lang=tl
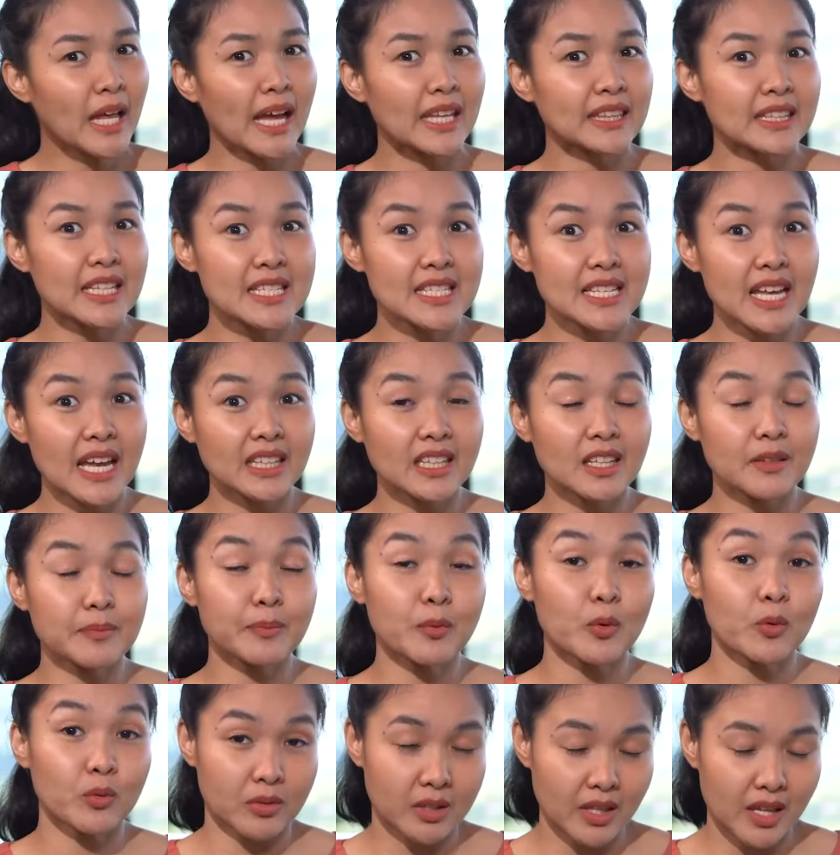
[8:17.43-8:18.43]
natin, frontal sa atin lobe.
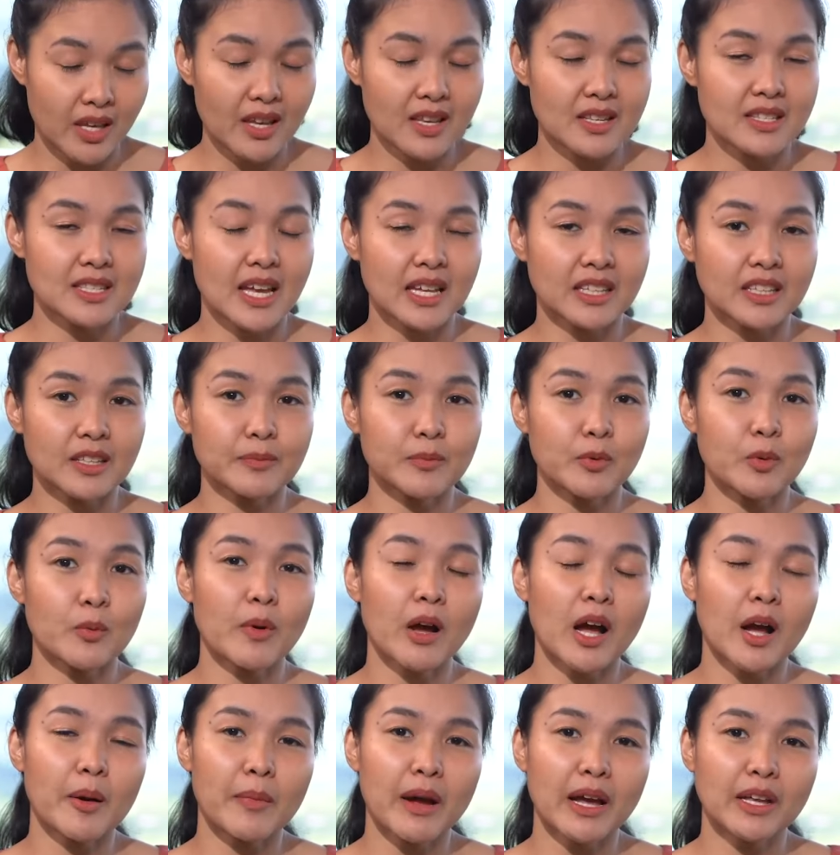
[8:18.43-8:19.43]
pong, yes, yeah, sa atin pong
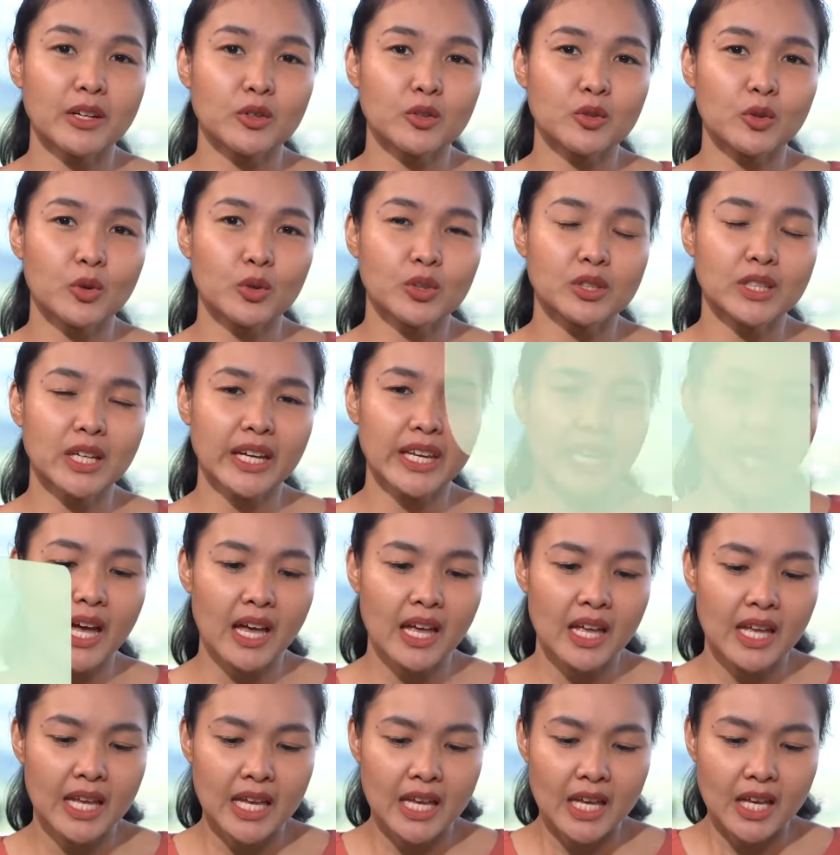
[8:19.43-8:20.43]
mga manonood.
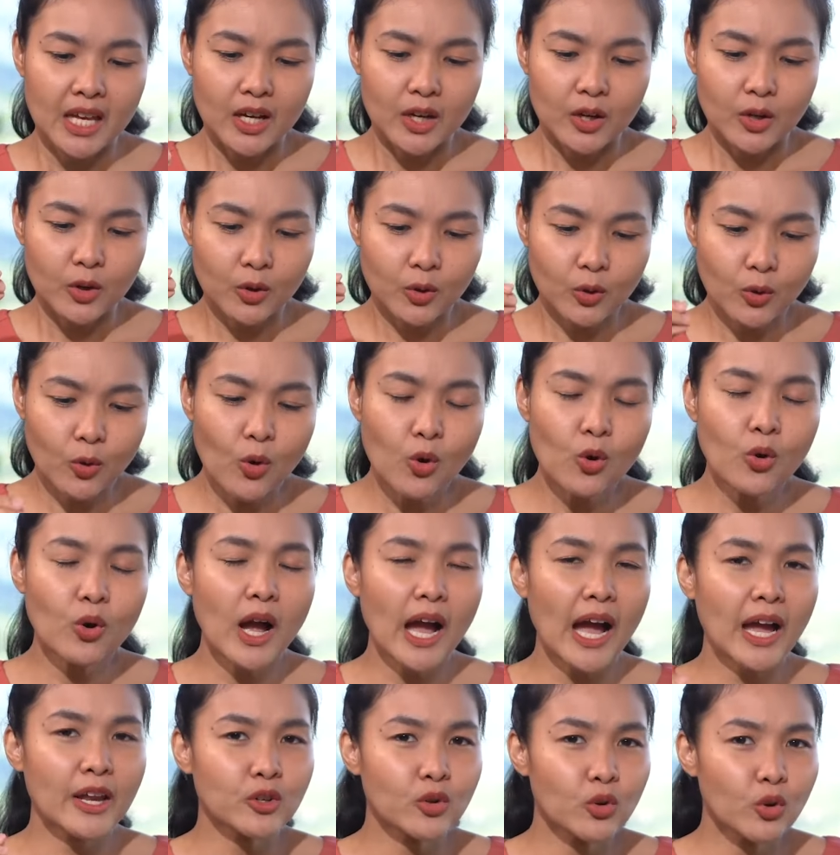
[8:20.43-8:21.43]
Kaya,
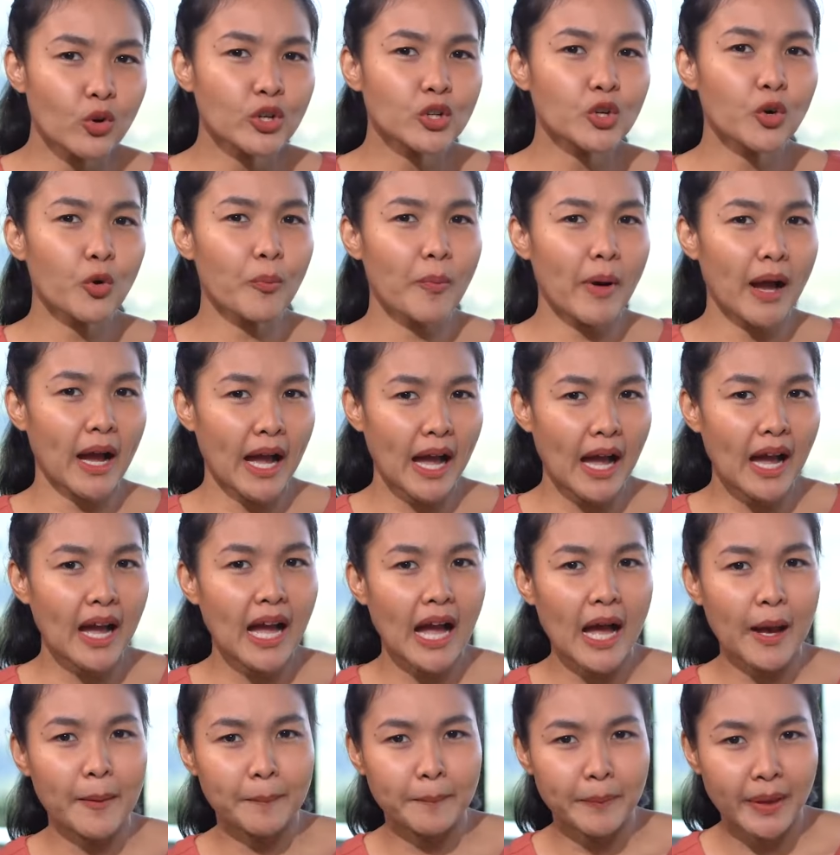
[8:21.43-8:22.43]
kung ano yung
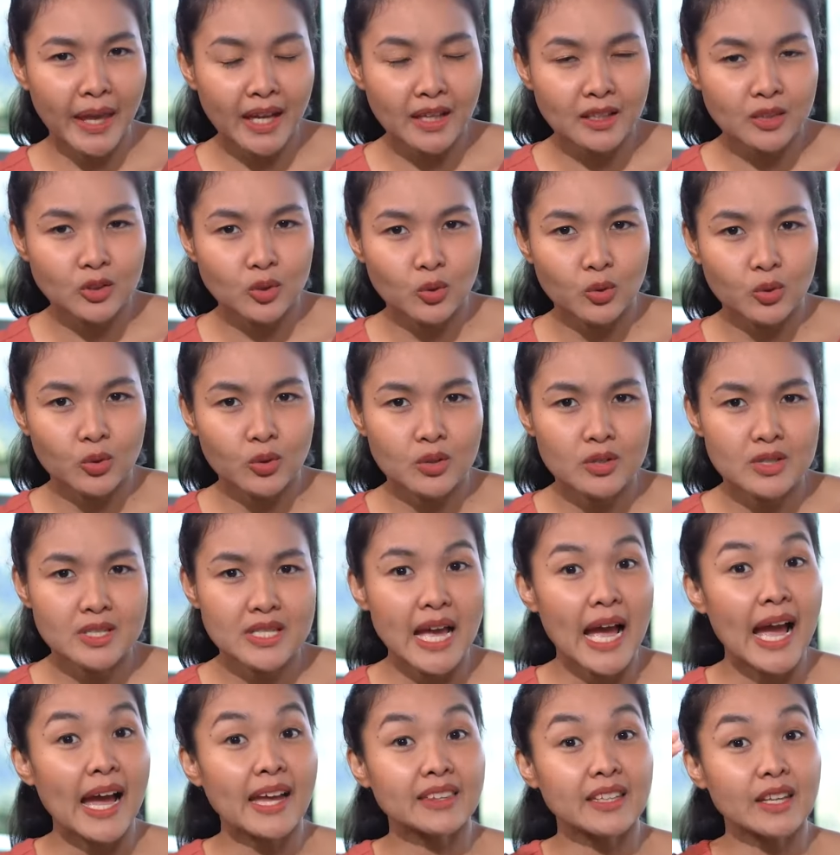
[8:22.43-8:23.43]
makakaapekto
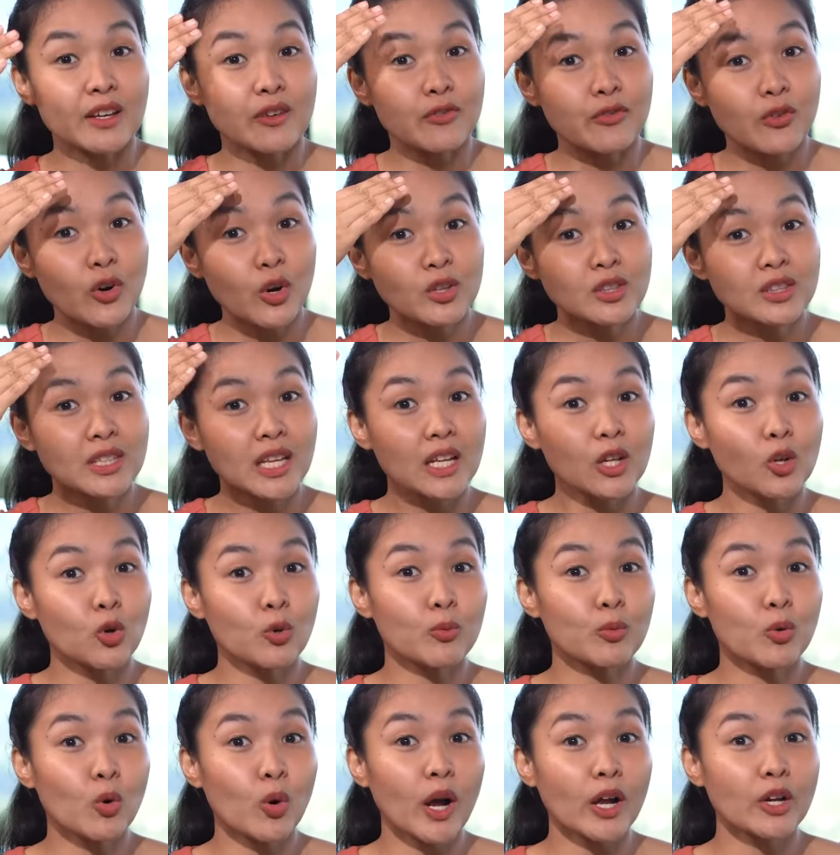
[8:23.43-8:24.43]
sa ating frontal
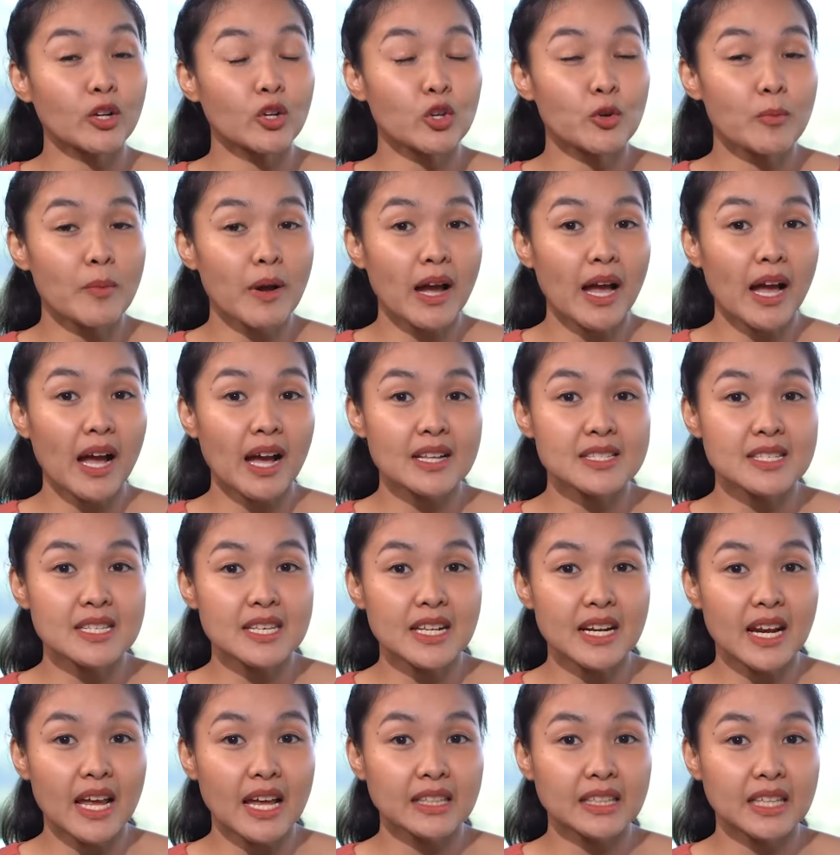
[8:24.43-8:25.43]
lobe, kung ano yung
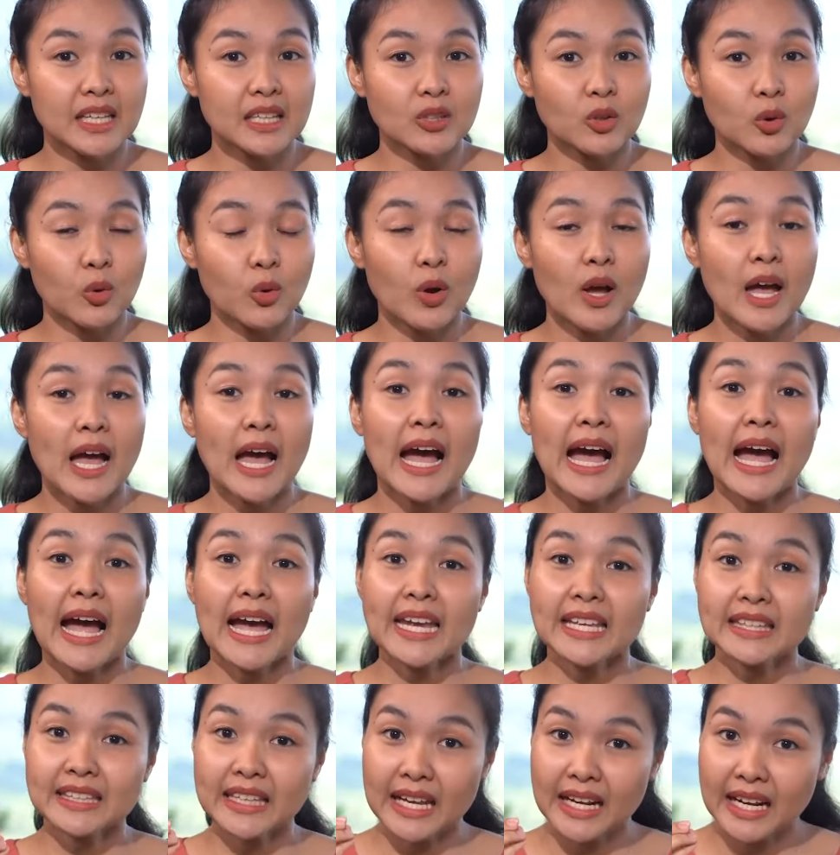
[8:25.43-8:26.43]
makakasira dito,
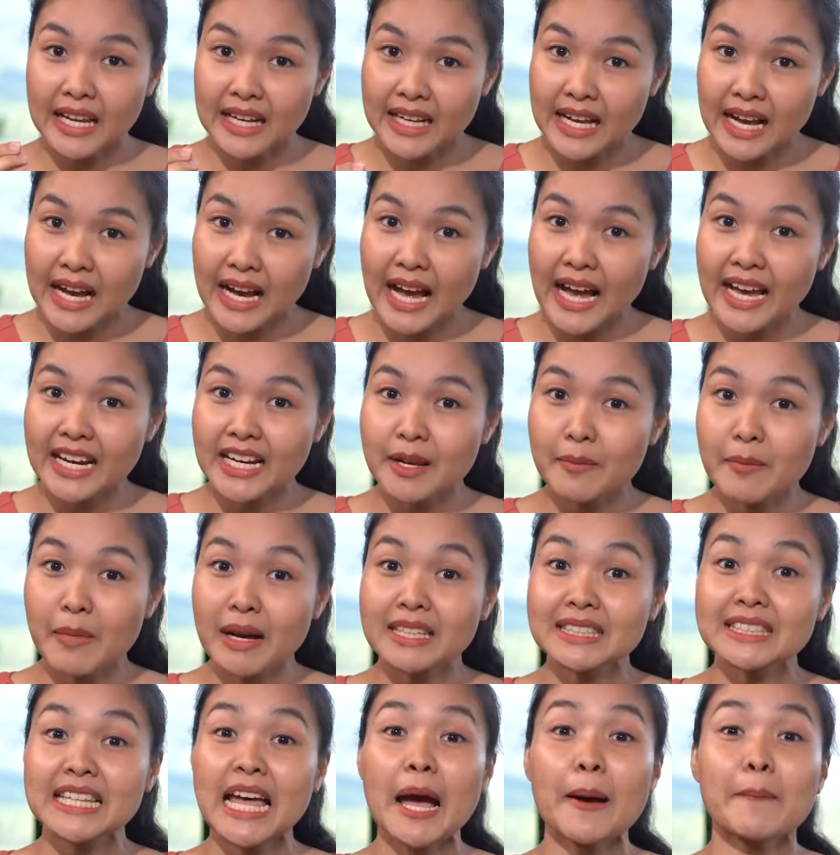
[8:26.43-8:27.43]
ay talaga nga
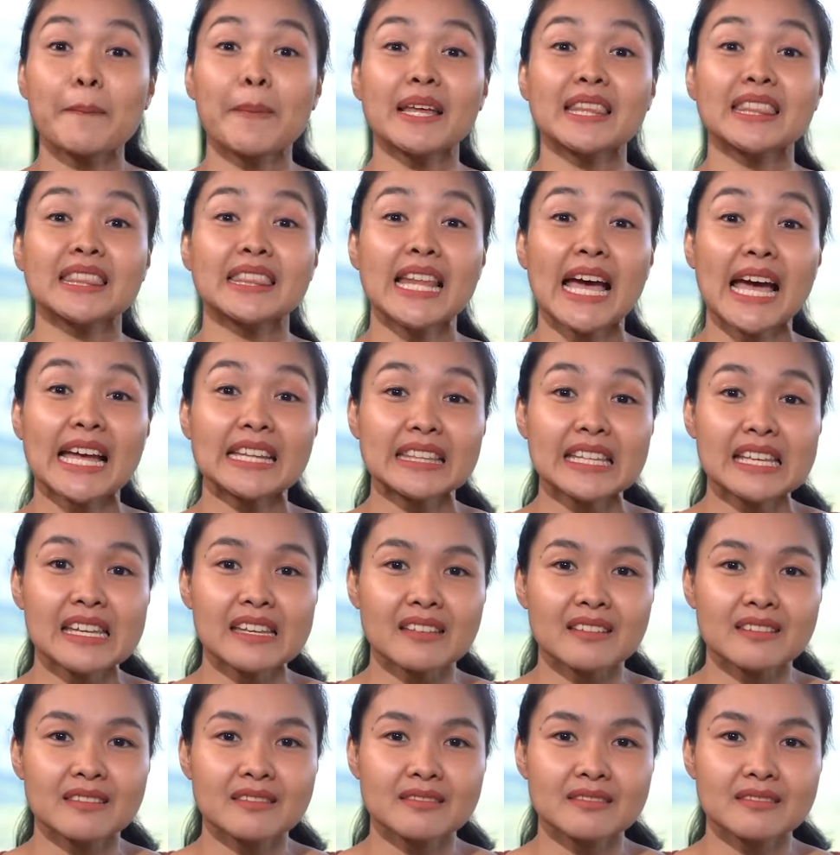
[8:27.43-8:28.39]
namang dapat nating